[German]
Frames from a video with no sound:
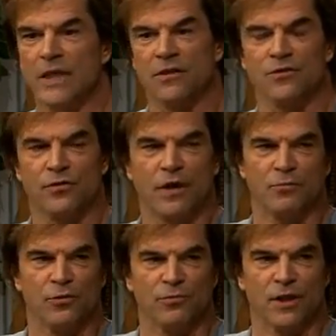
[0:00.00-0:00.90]
Nee, das ist
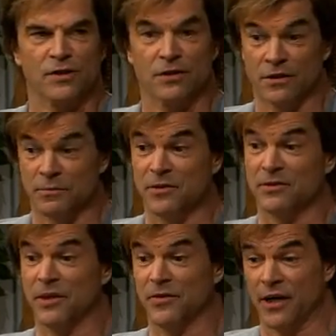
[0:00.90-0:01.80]
absolut falsch. Also gibt es eine
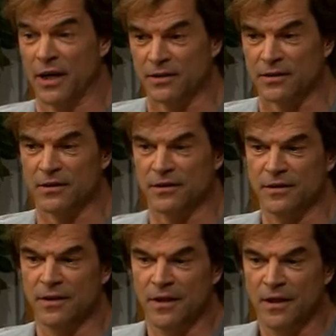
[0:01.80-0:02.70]
sehr, sehr harte
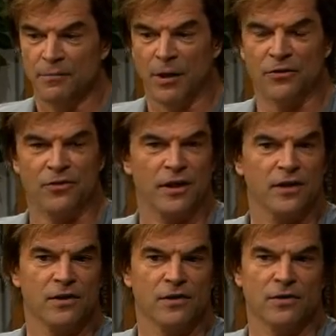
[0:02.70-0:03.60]

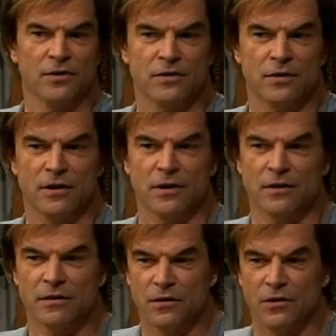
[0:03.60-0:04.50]
Punkszene und
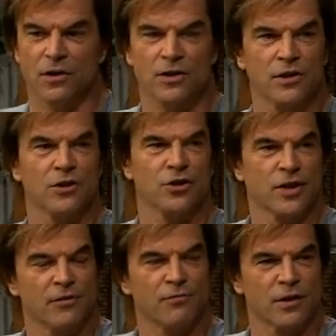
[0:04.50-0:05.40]
äh, die Leute
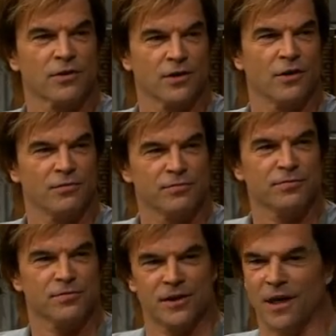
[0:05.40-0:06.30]
stehen wirklich
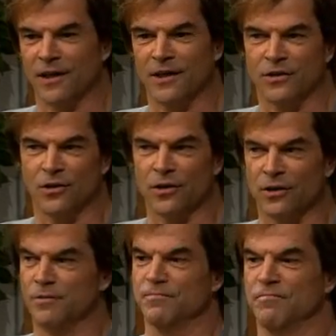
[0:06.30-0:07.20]
auf knallharten
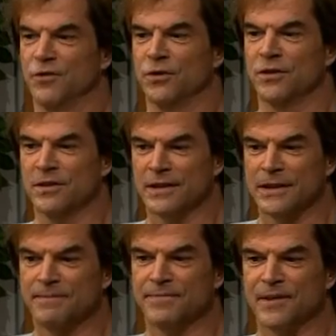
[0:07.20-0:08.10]
Rock und
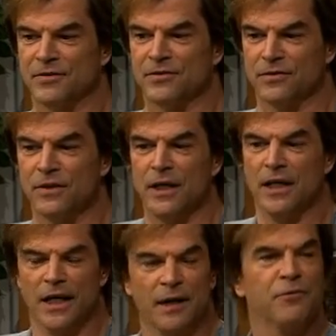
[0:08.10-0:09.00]
ähm, das
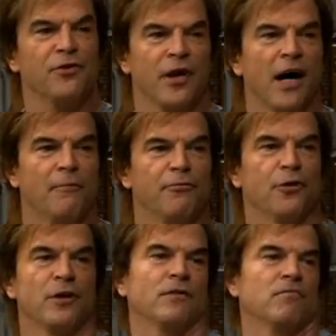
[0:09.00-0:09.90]
hebt sie sehr ab
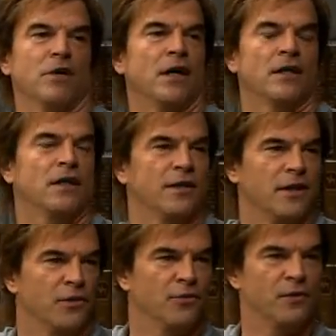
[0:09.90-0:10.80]
von anderen
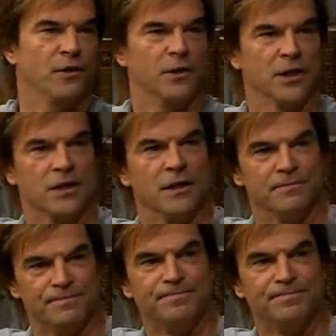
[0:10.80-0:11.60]
Ländern in Südamerika.